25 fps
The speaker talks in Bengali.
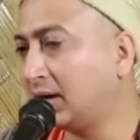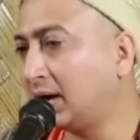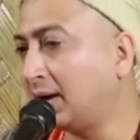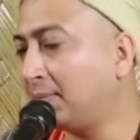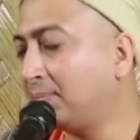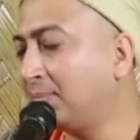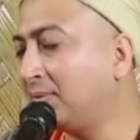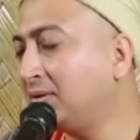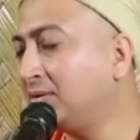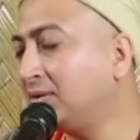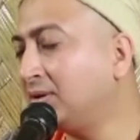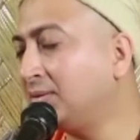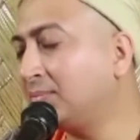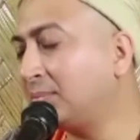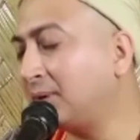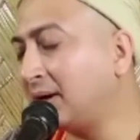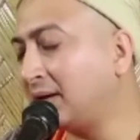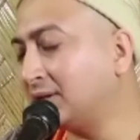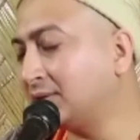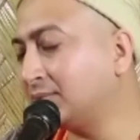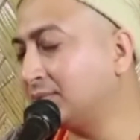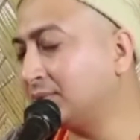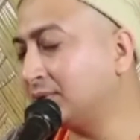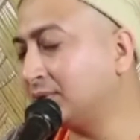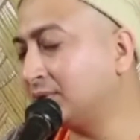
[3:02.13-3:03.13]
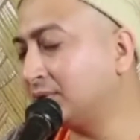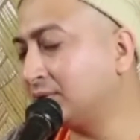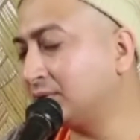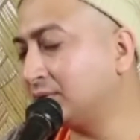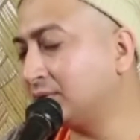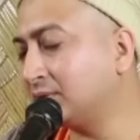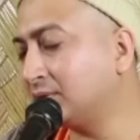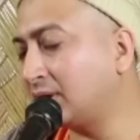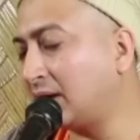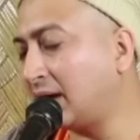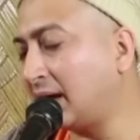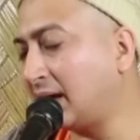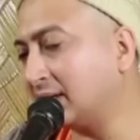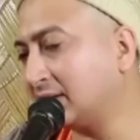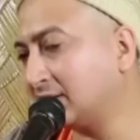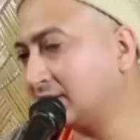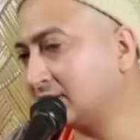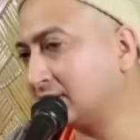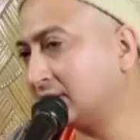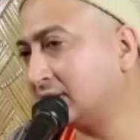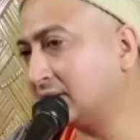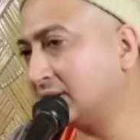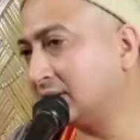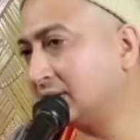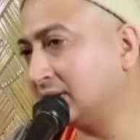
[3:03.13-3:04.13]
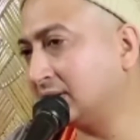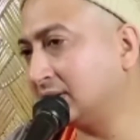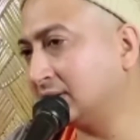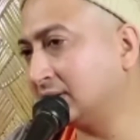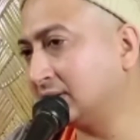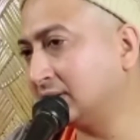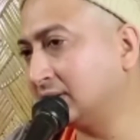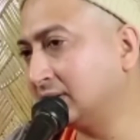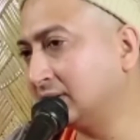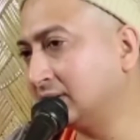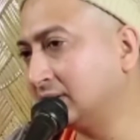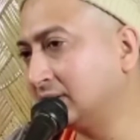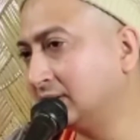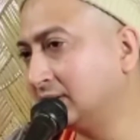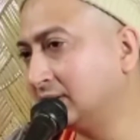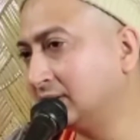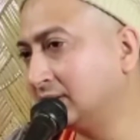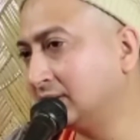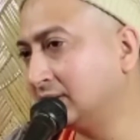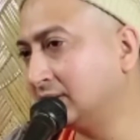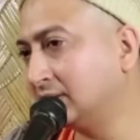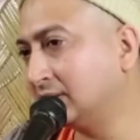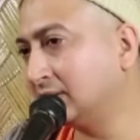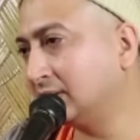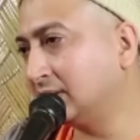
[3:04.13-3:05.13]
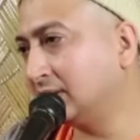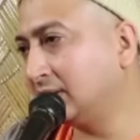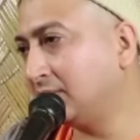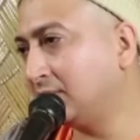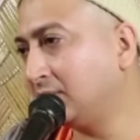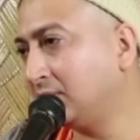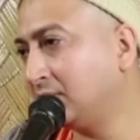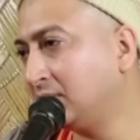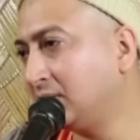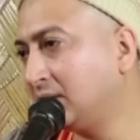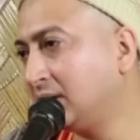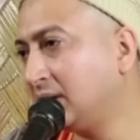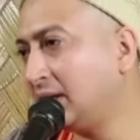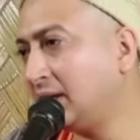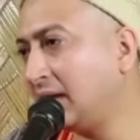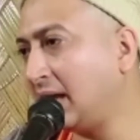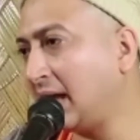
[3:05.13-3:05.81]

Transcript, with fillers: আপনি যদি পাঁচ বছর আসছেন এবং সেই